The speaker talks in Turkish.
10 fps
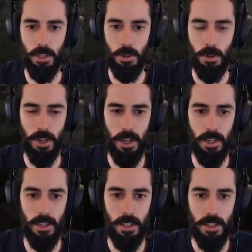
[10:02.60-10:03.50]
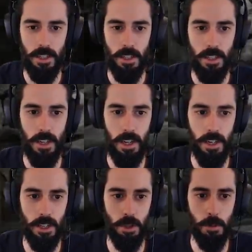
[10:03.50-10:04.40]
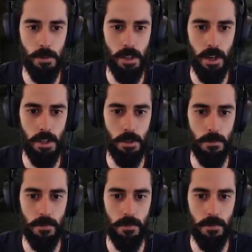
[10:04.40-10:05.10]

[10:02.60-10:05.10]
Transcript: yok yani. Daha akıcı olması lazım.